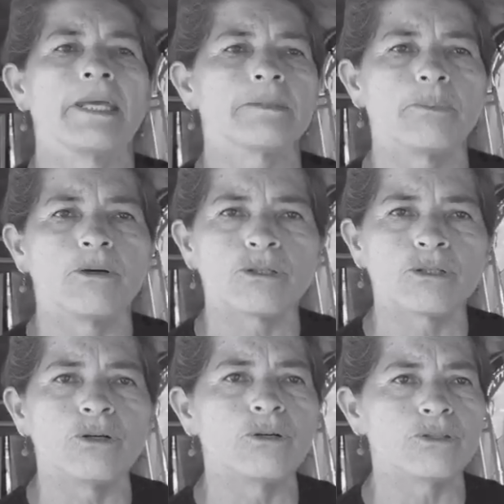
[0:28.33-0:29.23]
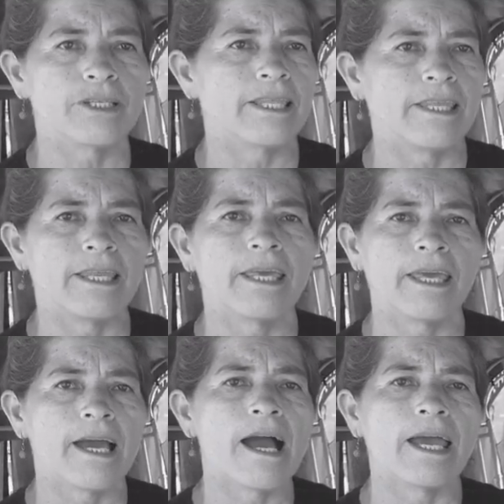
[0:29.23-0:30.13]
esposo se
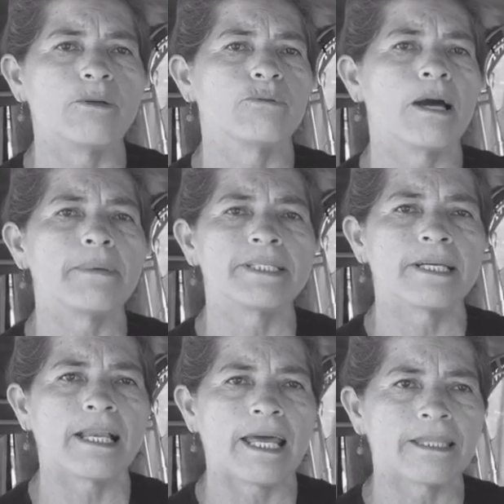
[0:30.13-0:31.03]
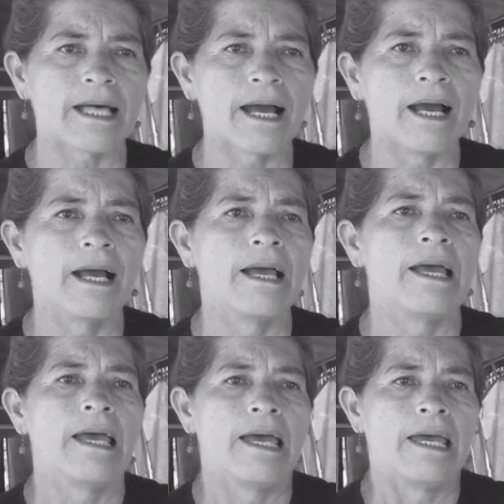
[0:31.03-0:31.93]
dirigía en una bicicleta
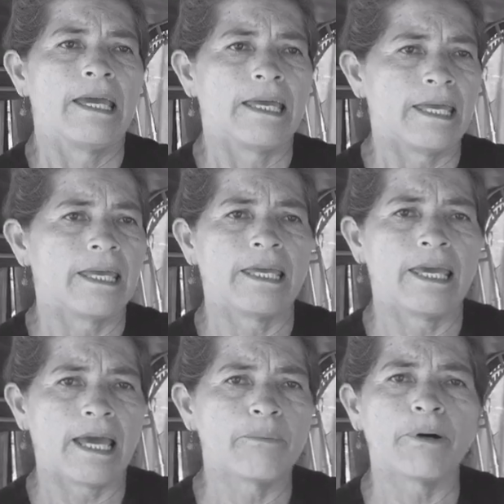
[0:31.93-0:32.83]
y él fue